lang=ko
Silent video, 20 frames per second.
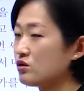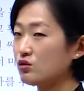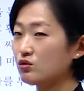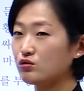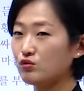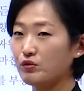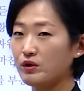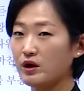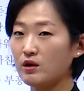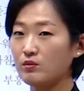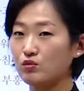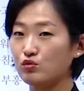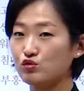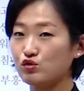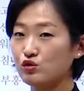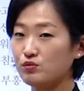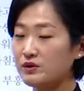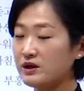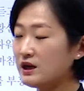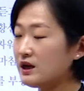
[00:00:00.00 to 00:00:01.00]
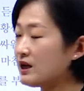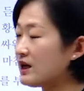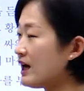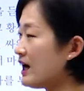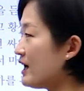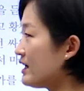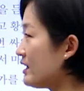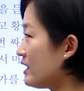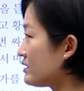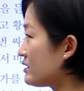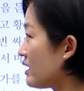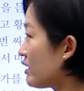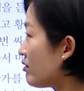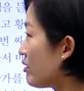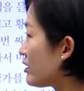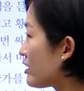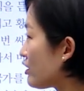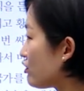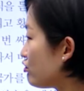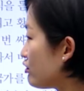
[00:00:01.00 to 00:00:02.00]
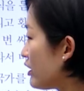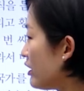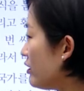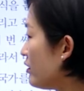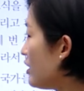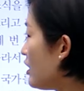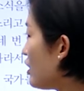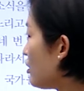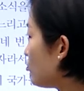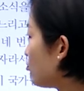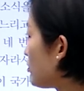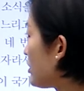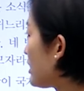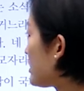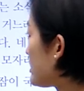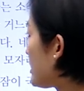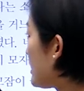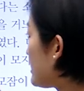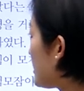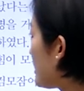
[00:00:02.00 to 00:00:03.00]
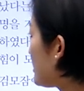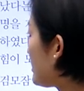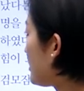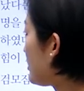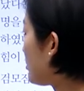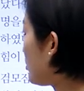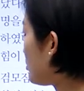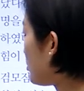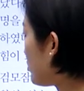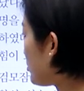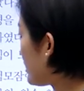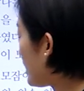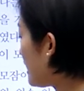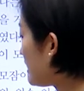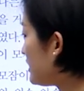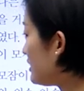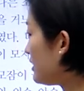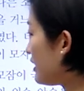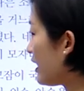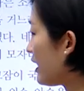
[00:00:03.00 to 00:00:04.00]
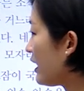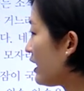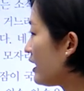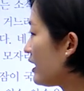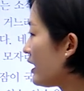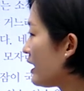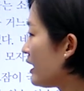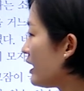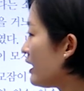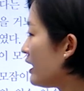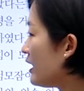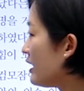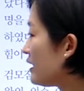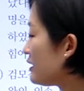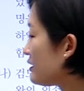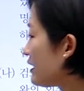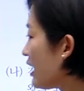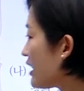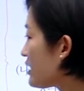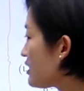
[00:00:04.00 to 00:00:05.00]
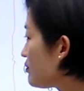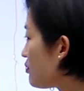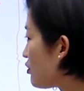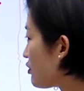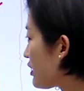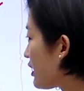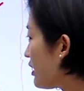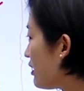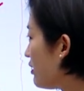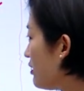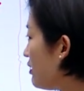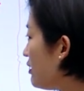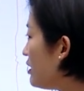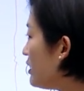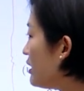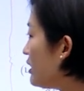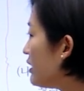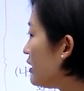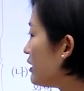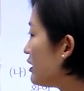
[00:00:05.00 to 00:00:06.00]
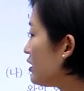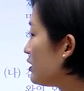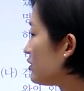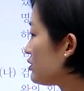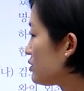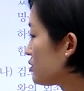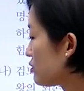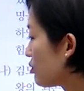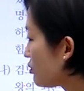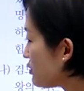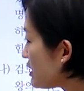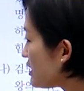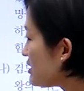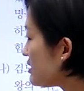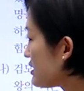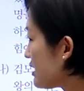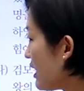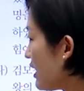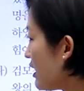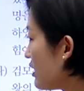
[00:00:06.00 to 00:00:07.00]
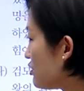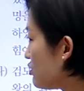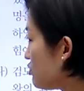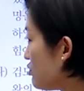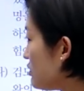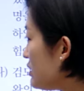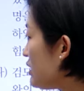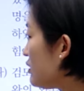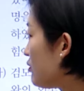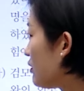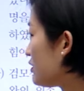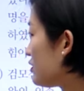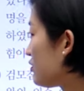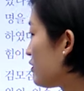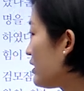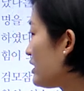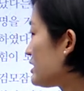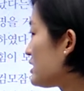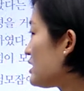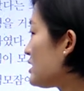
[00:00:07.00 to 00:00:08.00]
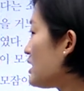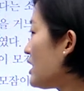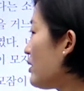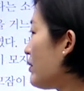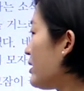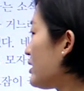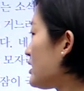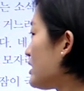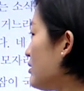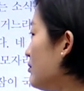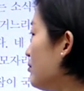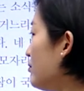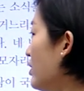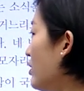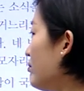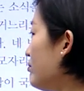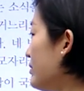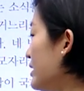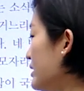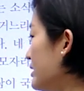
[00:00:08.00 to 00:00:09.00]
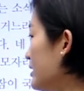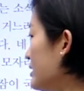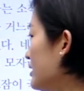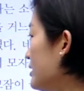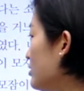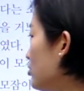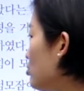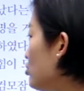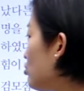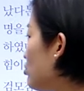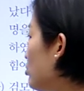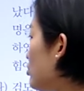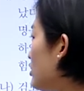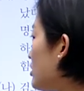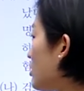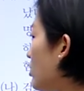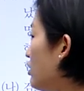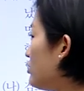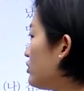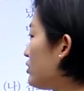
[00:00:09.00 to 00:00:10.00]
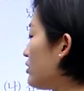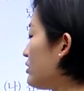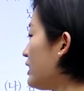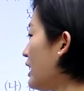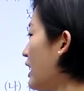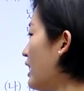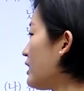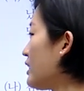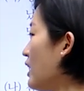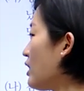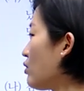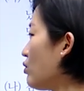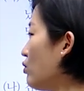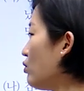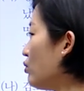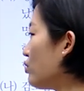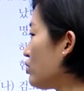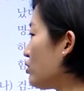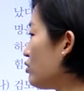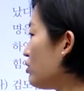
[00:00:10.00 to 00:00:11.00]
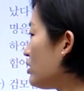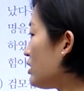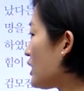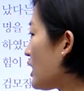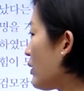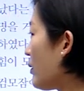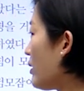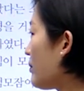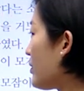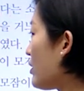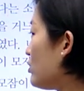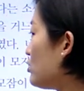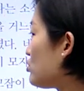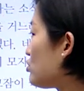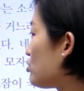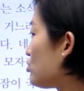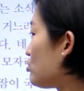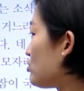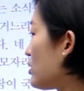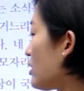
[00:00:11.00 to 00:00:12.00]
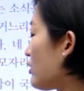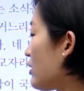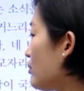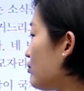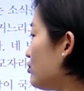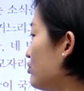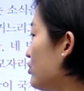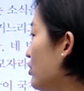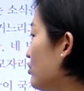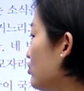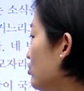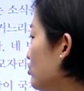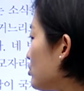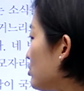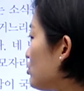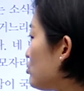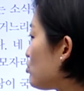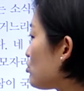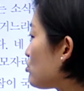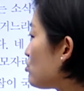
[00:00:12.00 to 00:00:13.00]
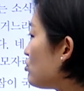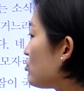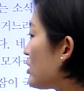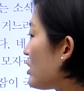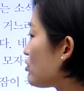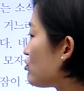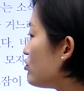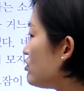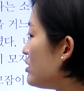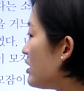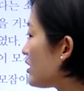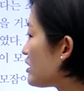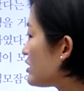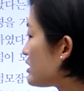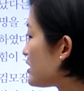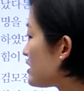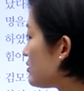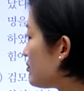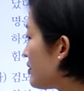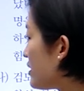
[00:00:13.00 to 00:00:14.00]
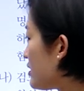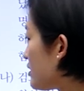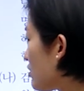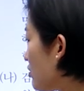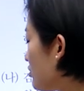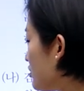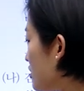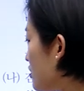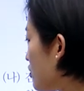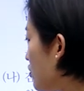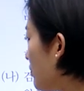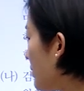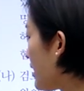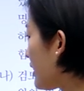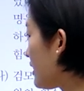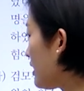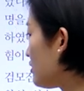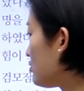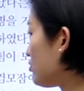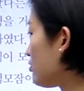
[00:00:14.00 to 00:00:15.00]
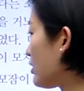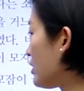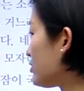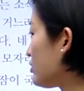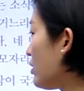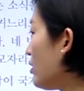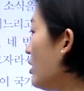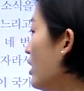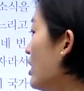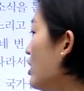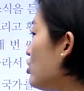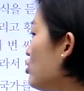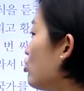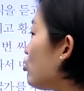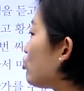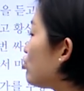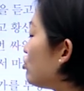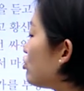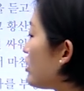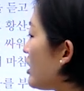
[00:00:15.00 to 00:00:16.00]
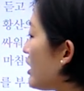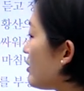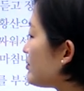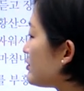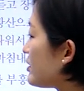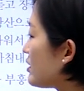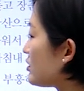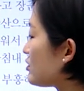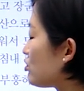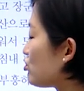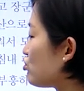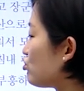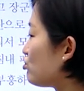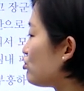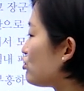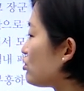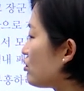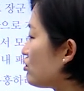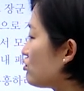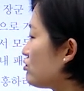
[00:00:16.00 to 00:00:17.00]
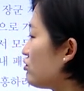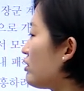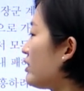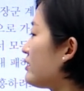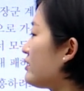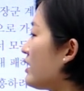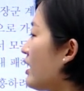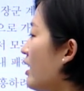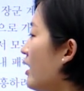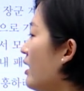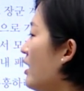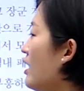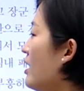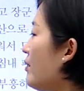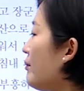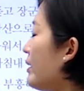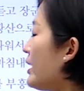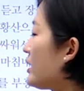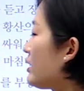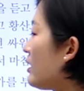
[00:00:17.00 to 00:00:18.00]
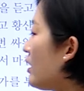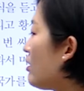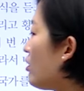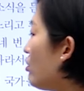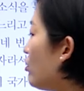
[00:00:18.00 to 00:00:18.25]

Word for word: 정도의 모습이 가해 상황이고요. 우리가 찾아야 되는 건 요사인데 나를 볼게요. 손인사, 유인원과 신라왕 김범민은 육군을 거느려 나아가고 유인계와 별수 두산과 부여용은 수군과 군량을 실은 배를 거느리고 백강으로 가서 육군과 합세해서 주류성으로 갔다. 백강